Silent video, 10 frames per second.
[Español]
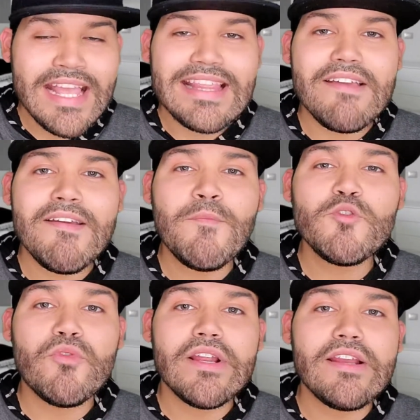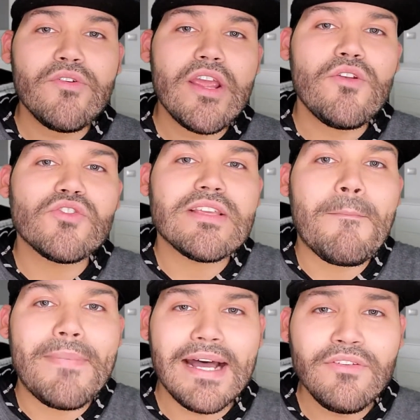Debemos ponernos en los
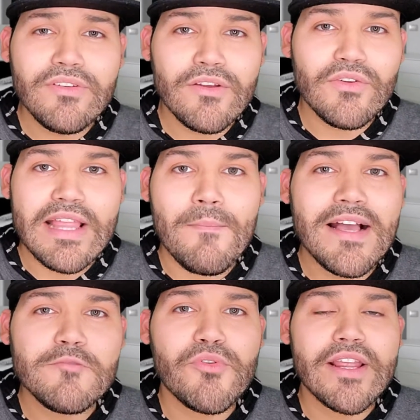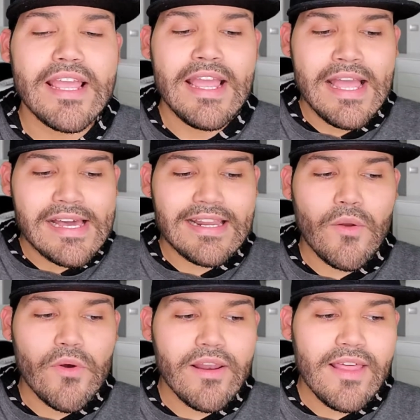zapatos de los demás porque
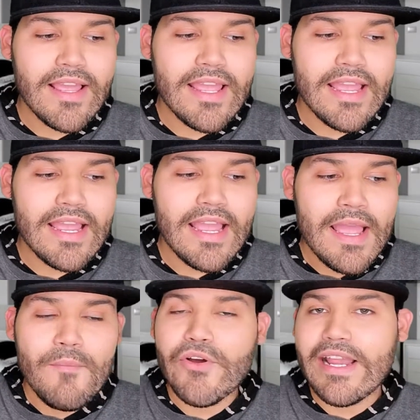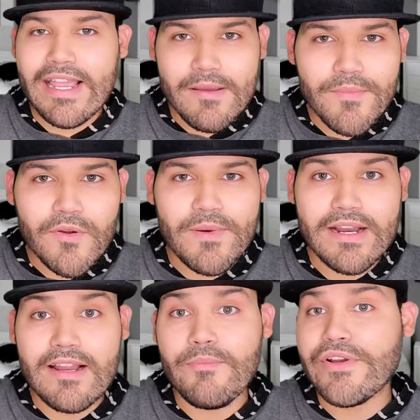recuerda que, por ejemplo,
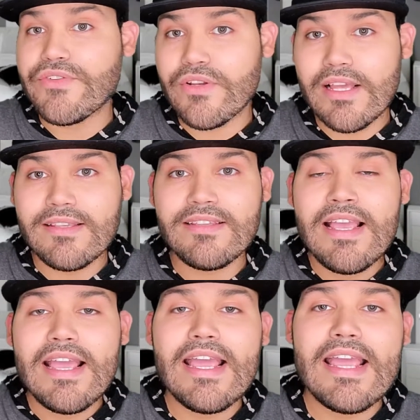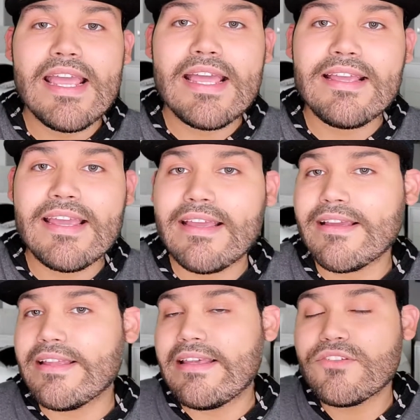para las personas eh, que,
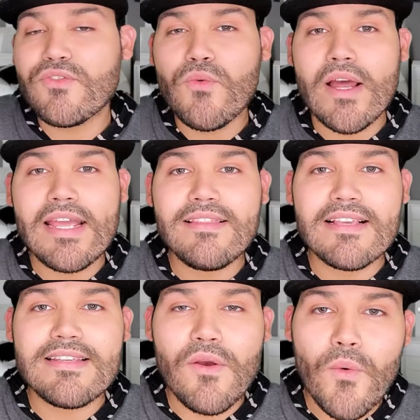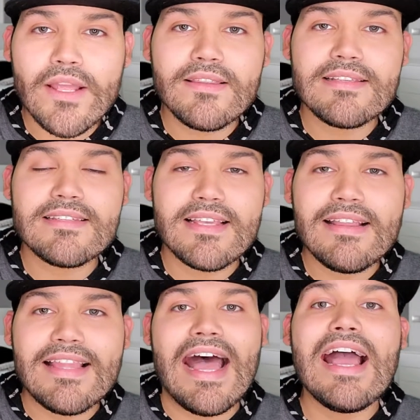que, tienen sus 40, 50,
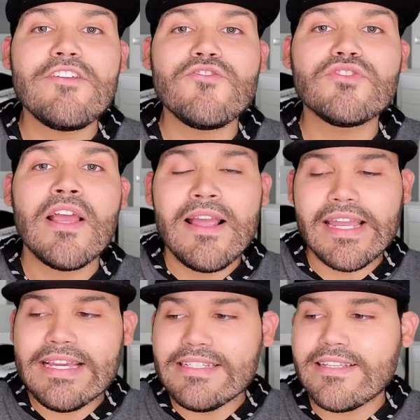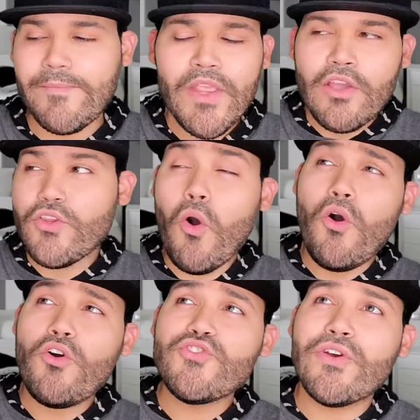60 años, que dicen,
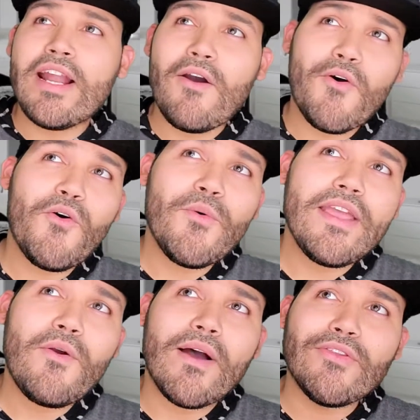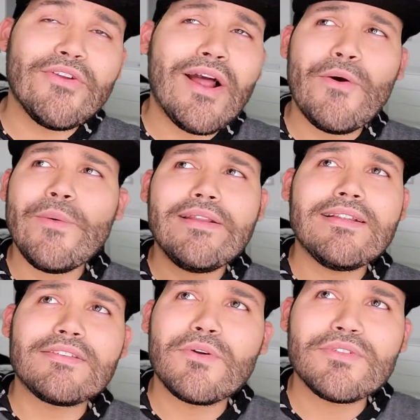no, yo era joven, cuando yo era joven
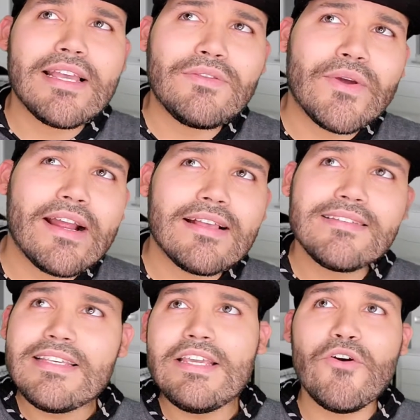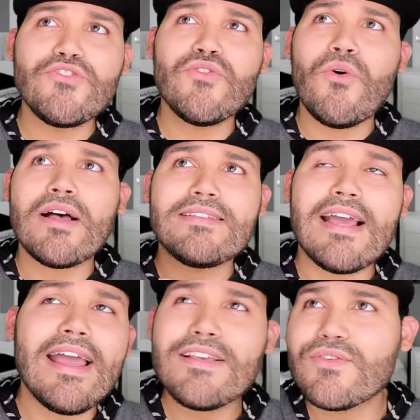las cosas no eran así, o yo
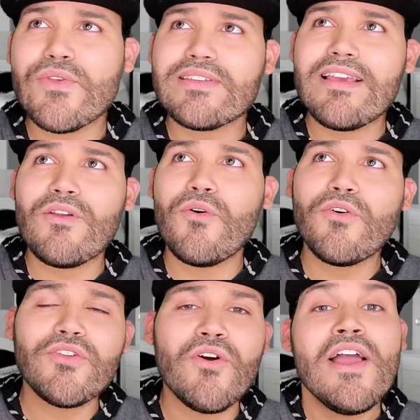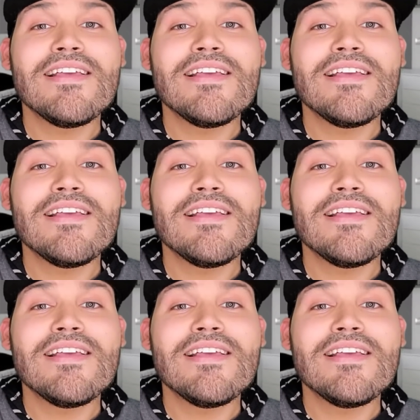hacía esto, yo hacía lo otro.